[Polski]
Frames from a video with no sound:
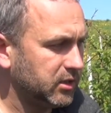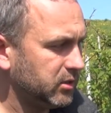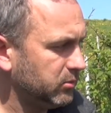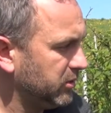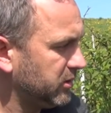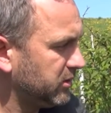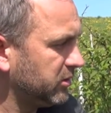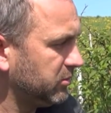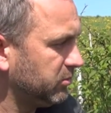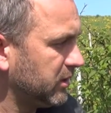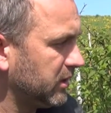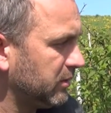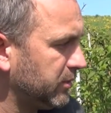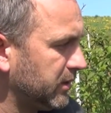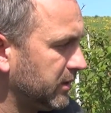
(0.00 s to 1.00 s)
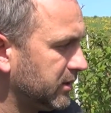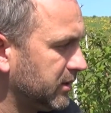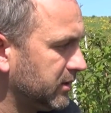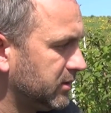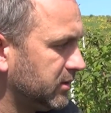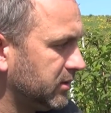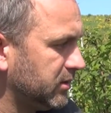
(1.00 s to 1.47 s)
My jesteśmy na
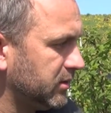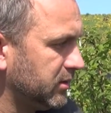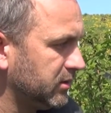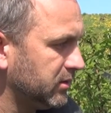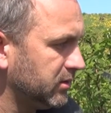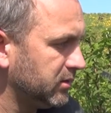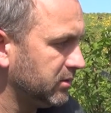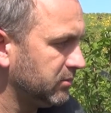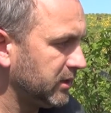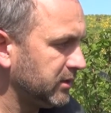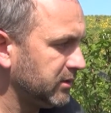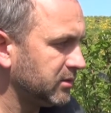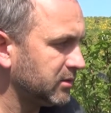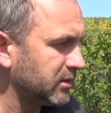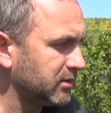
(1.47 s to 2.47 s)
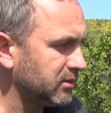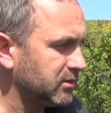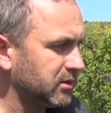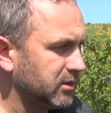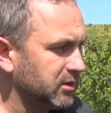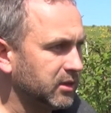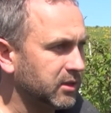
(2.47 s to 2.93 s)
plantacji maliny
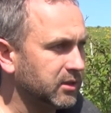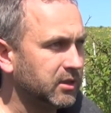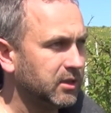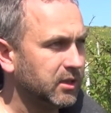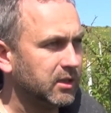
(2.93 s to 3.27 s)
tradycyjnej.